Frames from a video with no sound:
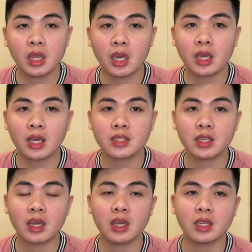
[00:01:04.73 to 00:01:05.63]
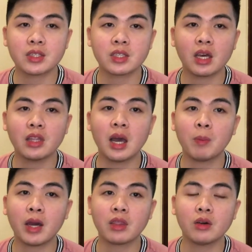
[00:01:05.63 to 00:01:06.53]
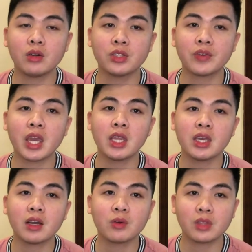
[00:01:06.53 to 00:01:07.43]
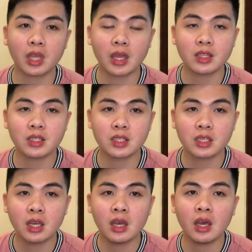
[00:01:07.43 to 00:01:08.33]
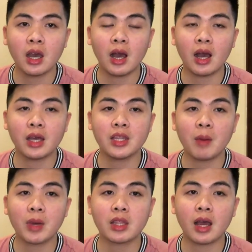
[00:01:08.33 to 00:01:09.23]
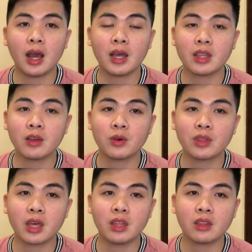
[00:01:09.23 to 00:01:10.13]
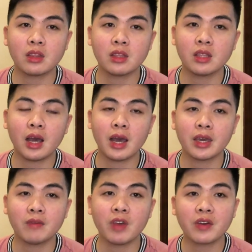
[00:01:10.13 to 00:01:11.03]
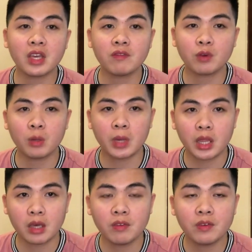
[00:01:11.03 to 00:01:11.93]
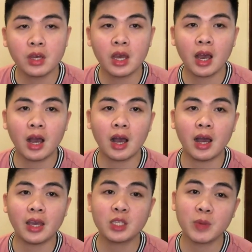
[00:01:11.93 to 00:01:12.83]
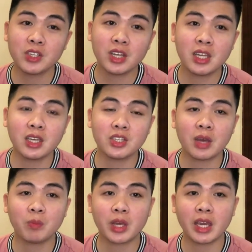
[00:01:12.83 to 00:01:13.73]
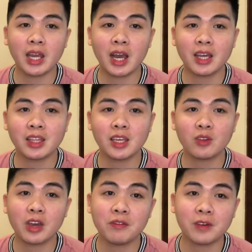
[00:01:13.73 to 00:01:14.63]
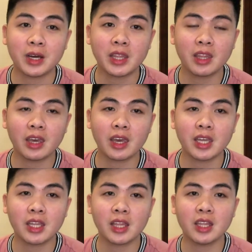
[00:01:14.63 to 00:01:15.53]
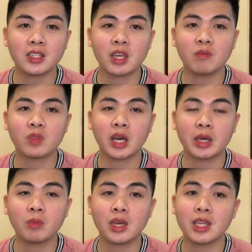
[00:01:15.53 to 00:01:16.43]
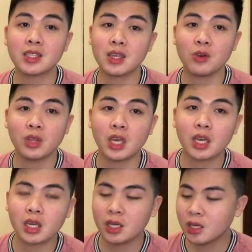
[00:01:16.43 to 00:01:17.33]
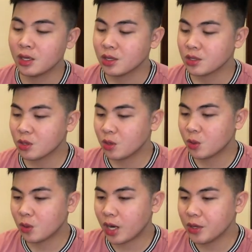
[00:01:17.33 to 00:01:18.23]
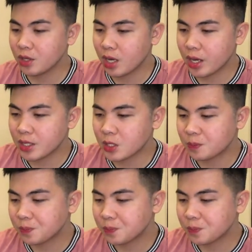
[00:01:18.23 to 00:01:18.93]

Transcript: thing kasi is dapat on creating a contents, uh, ah, dapat ang ating content ay very informative Uh, especially, syempre, kailangan ito ay fun and at the same time, it's a unique. So, ayun guys,